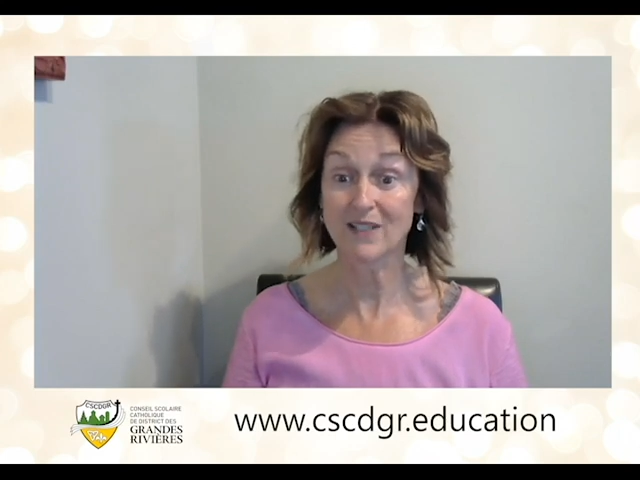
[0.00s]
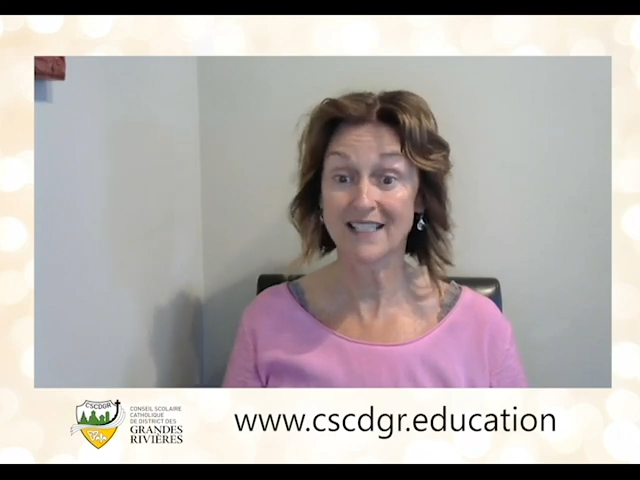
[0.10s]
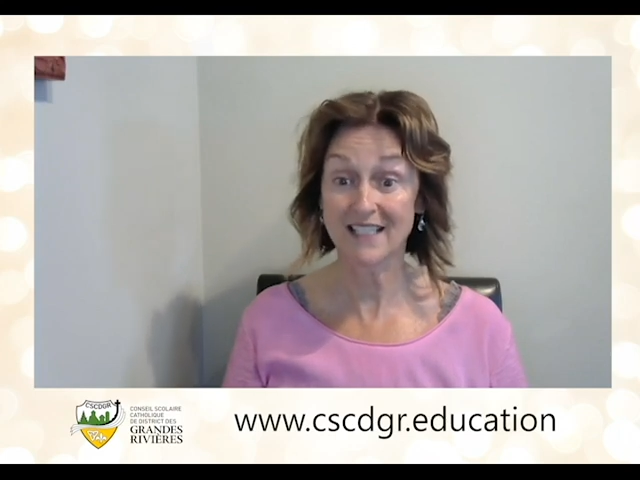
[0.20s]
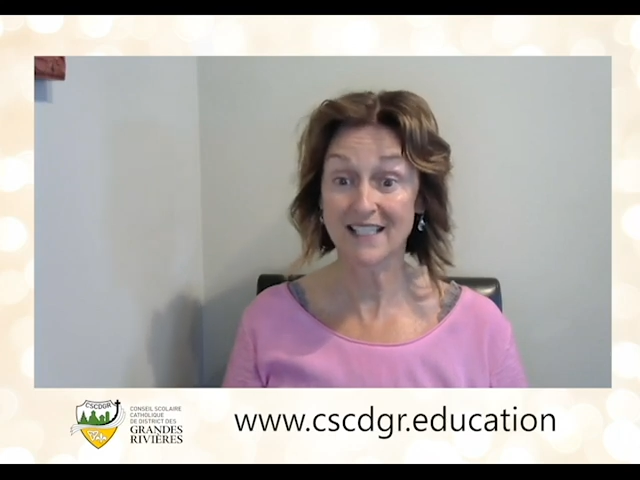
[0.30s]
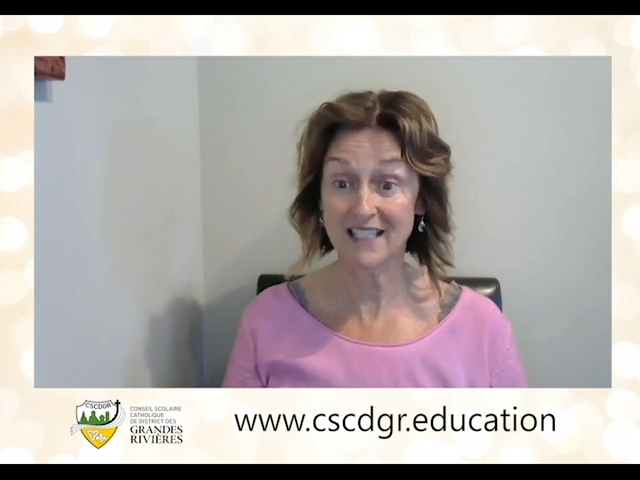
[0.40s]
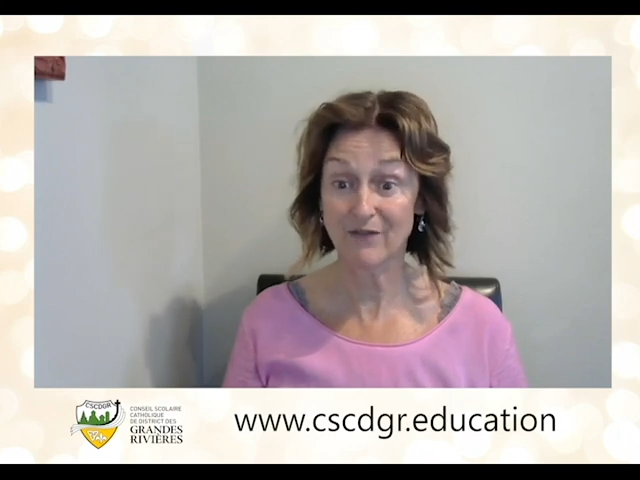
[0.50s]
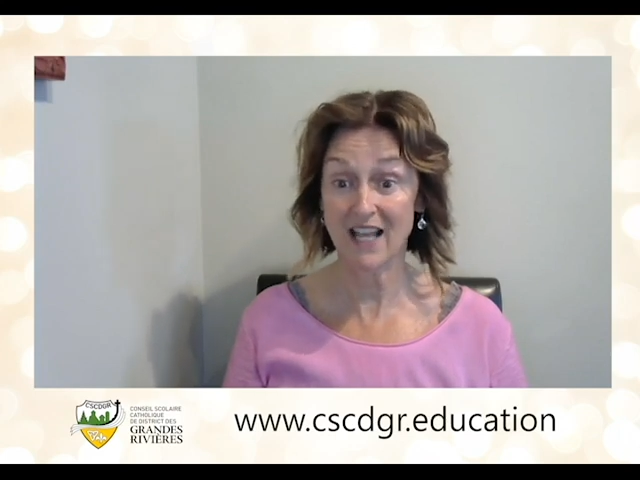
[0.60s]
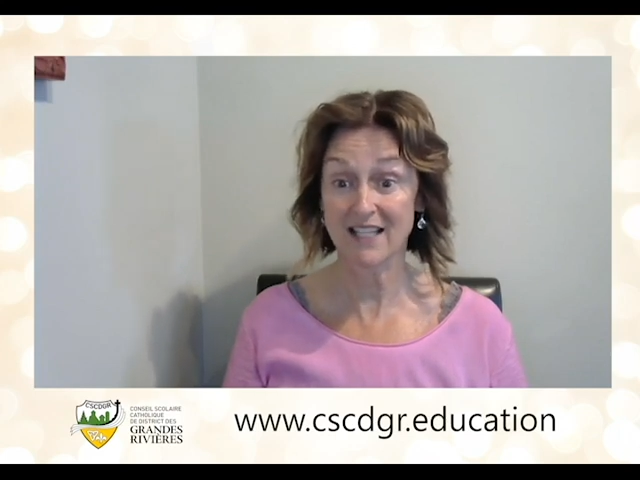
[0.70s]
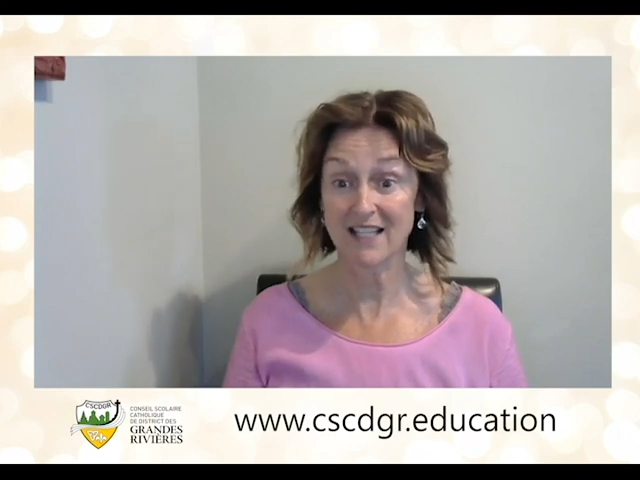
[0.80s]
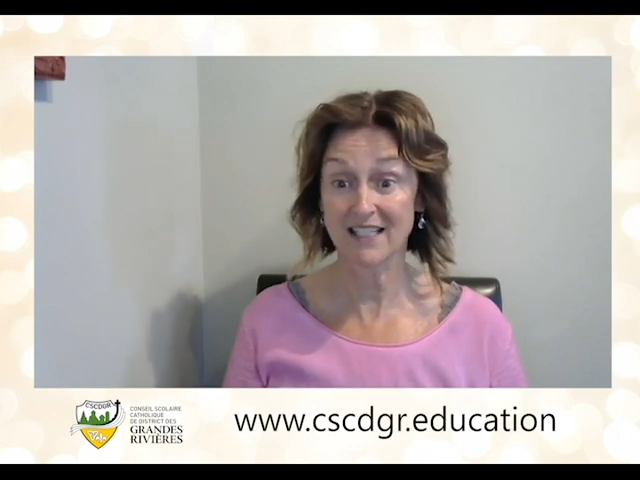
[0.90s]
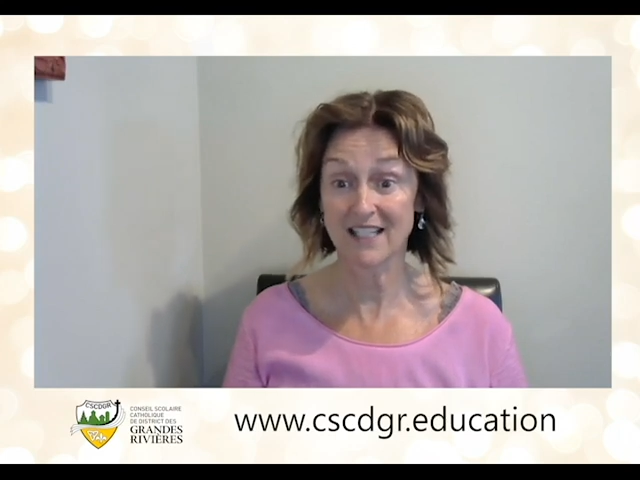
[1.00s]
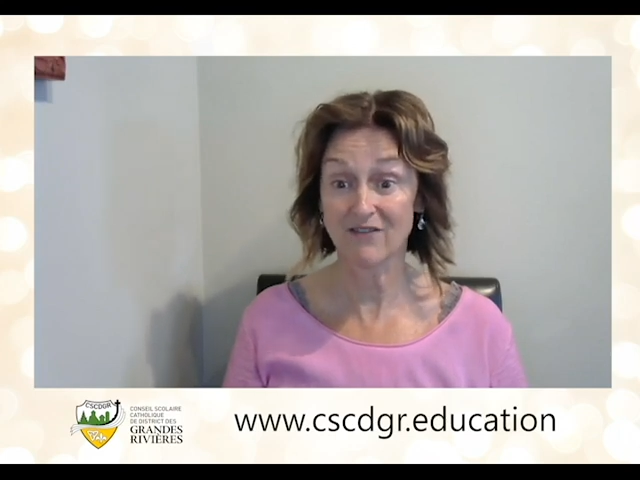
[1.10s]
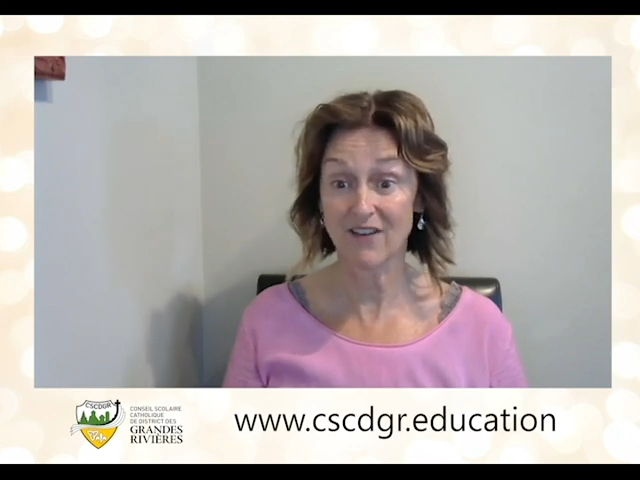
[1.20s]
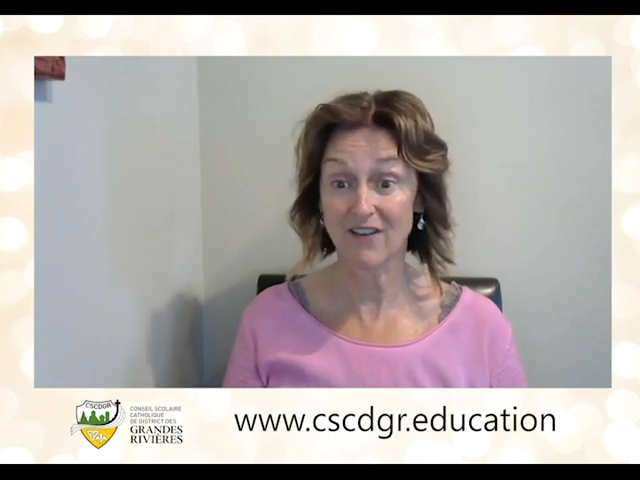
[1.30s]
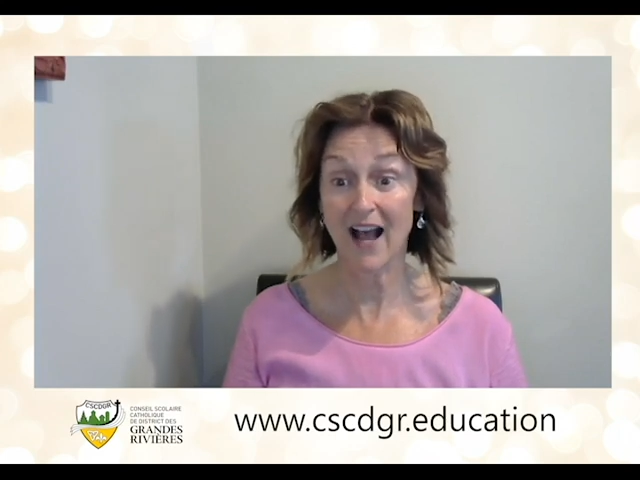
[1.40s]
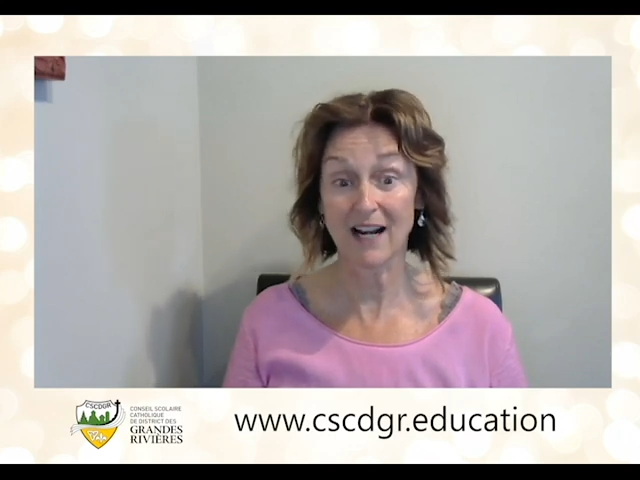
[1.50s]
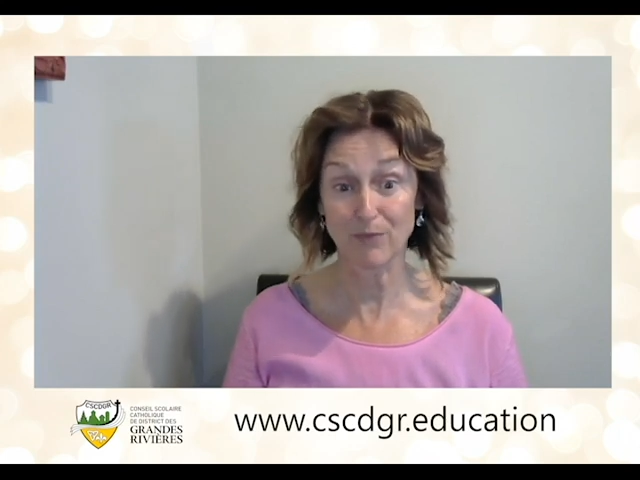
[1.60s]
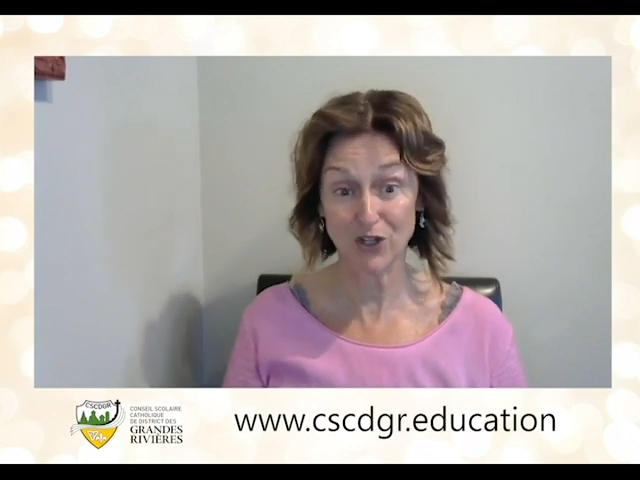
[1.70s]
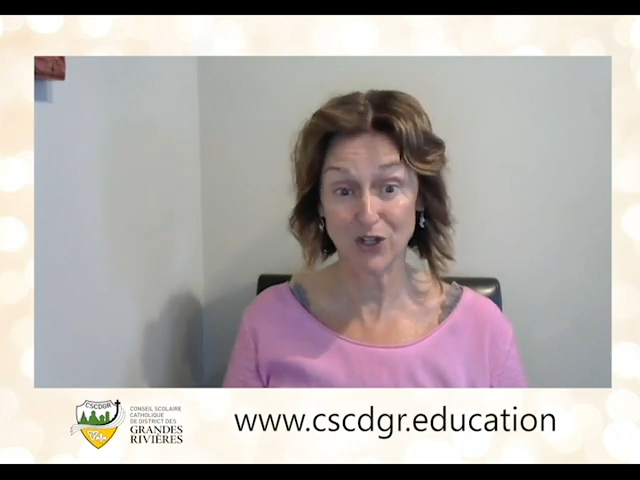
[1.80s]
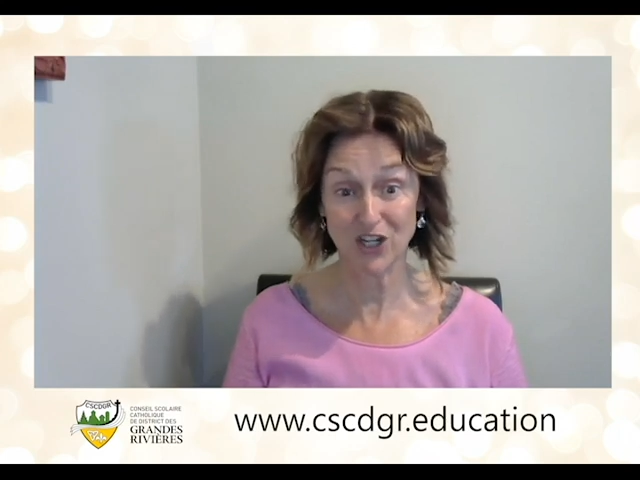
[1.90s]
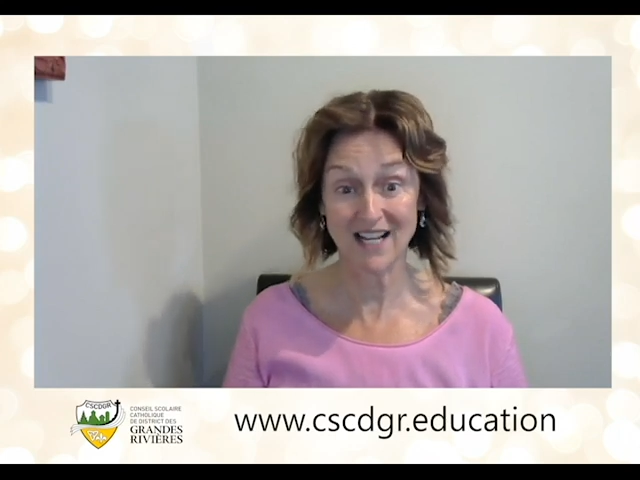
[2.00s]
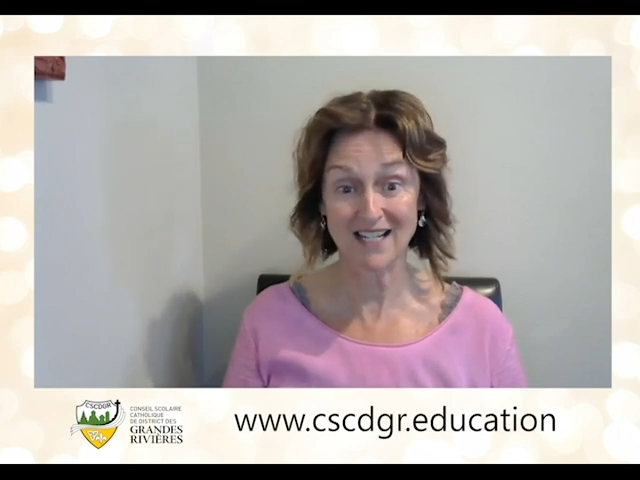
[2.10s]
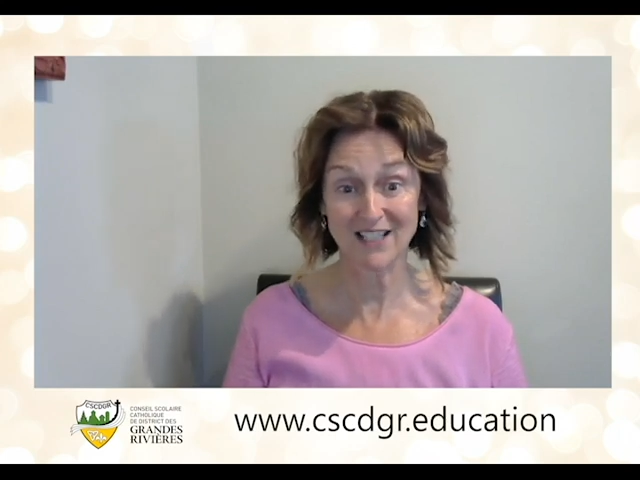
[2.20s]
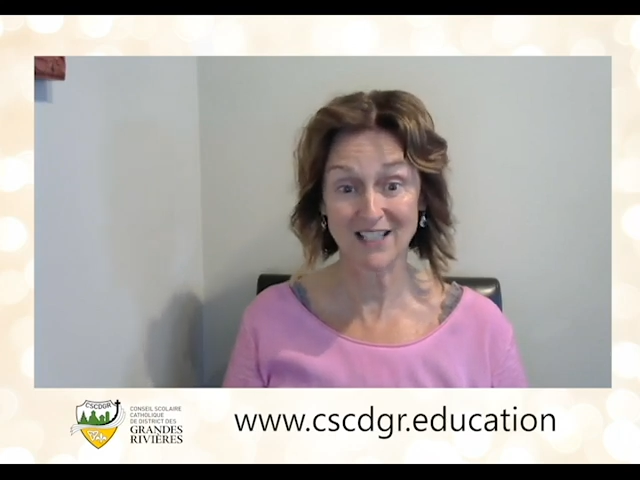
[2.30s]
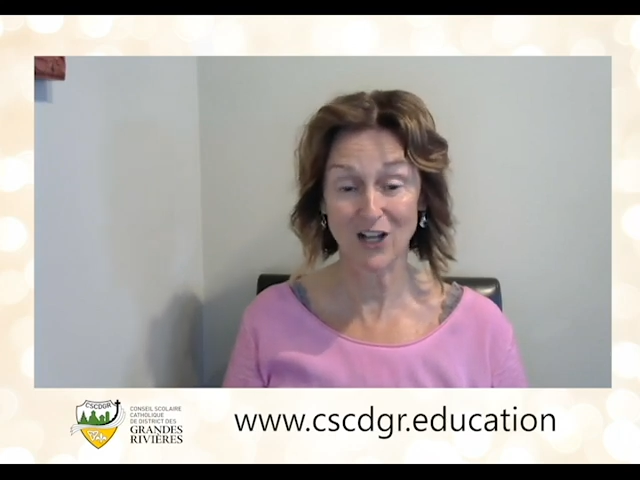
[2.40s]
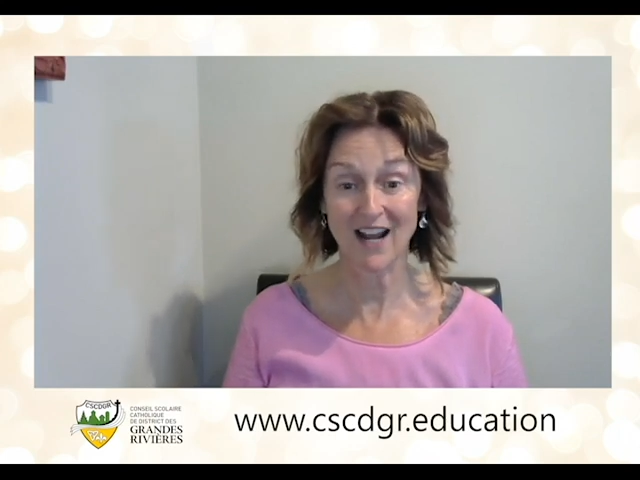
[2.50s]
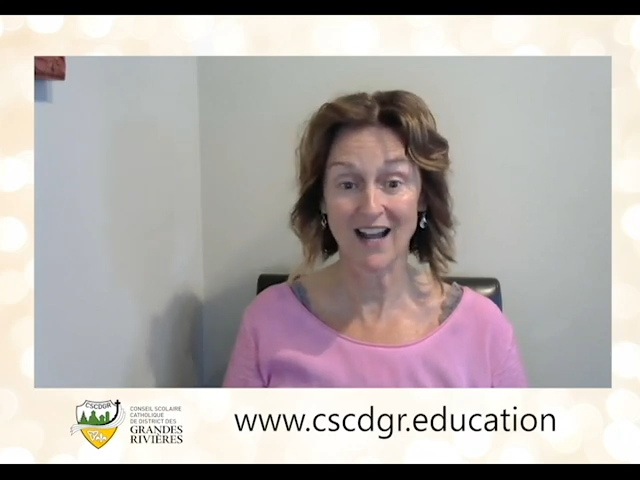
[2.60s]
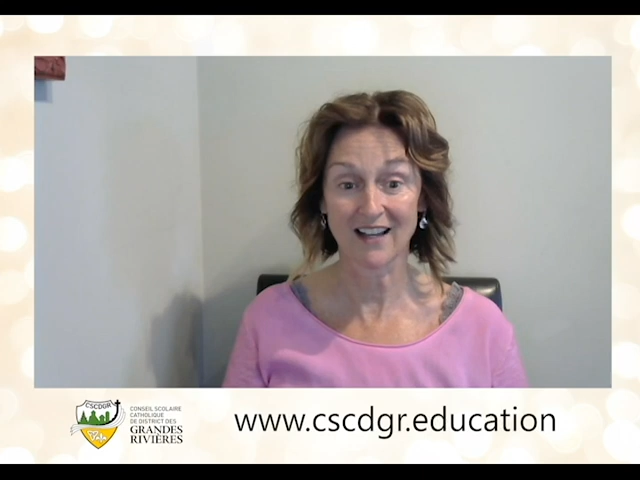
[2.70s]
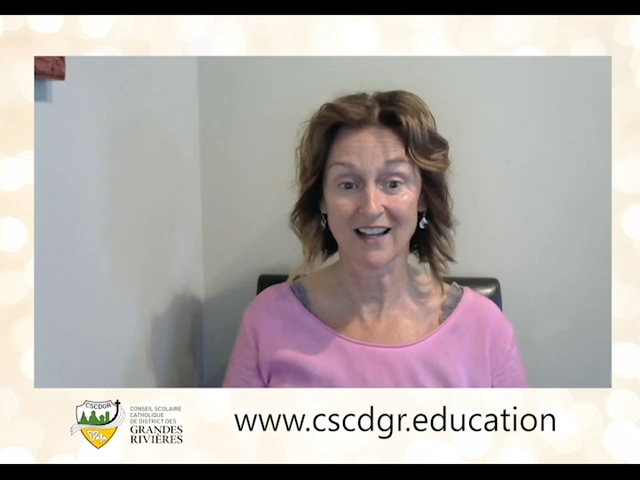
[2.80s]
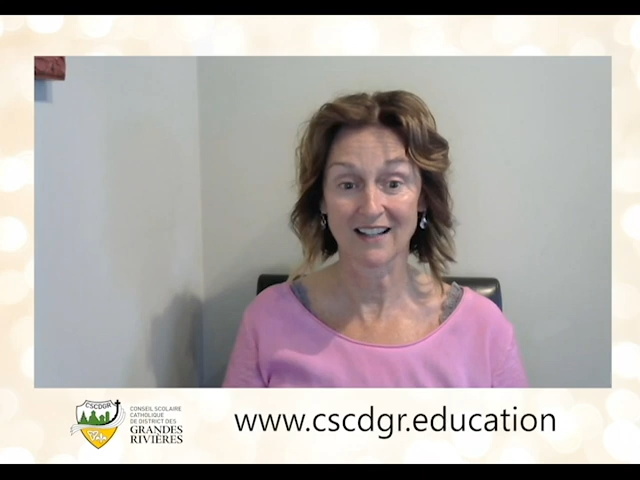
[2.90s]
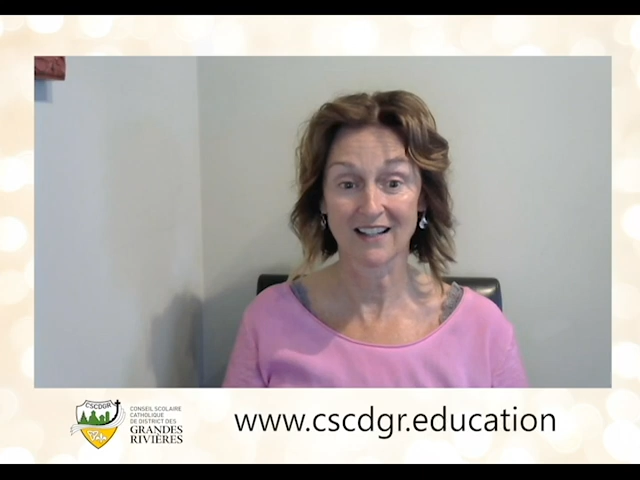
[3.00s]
significative à la prochaine année scolaire.